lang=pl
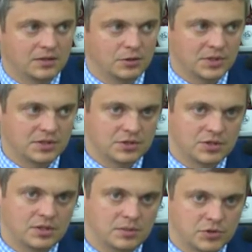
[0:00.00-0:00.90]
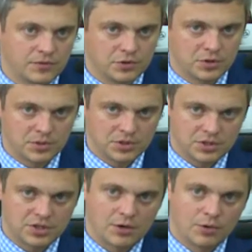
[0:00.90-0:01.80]
natomiast jeżeli przewoźnik będzie
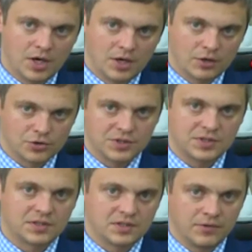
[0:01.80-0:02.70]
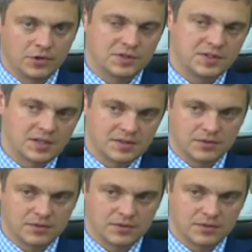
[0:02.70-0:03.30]
chciał korzystać z dworca,